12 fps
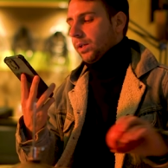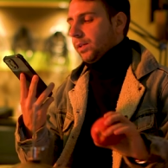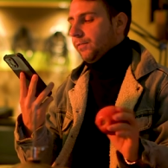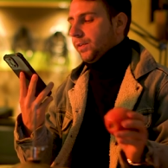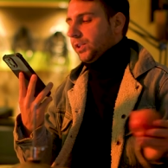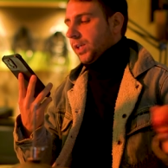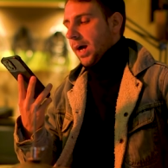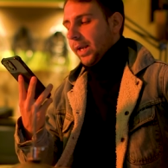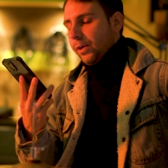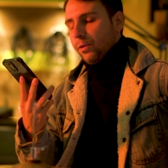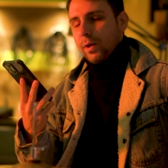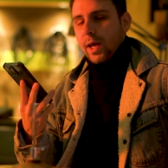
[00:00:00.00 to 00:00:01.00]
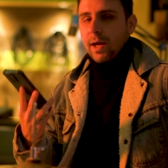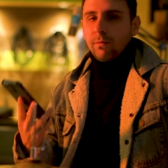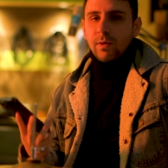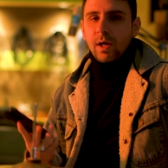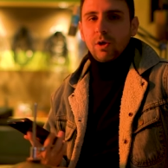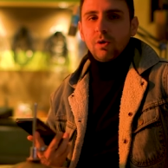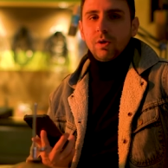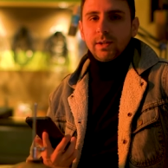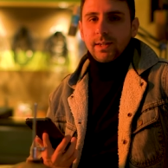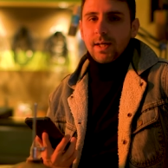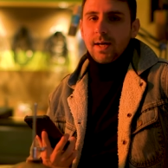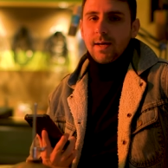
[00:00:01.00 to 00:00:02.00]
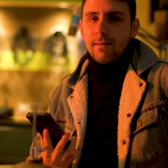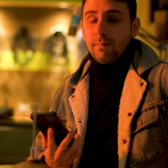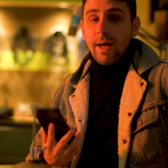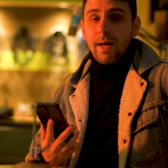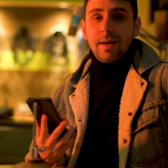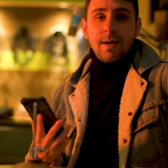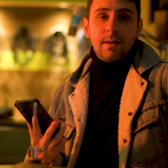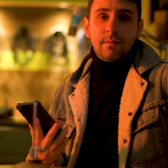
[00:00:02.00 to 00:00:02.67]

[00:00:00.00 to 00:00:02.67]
artificiale non è una cosa bella